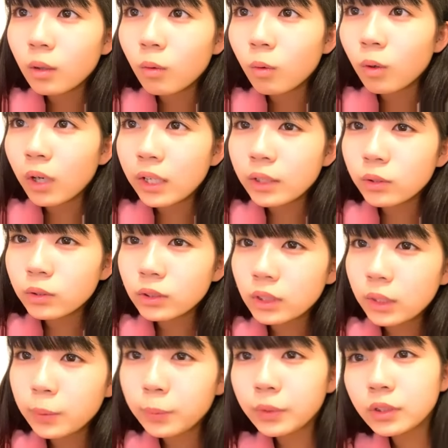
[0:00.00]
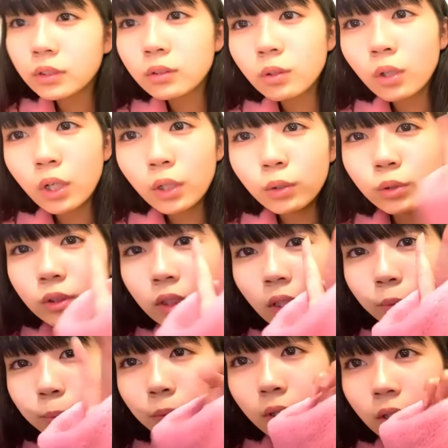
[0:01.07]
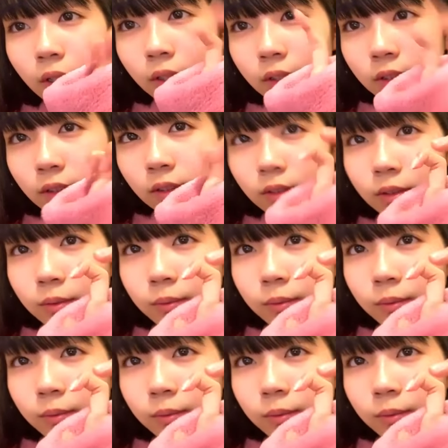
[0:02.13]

おはようございますおはようございます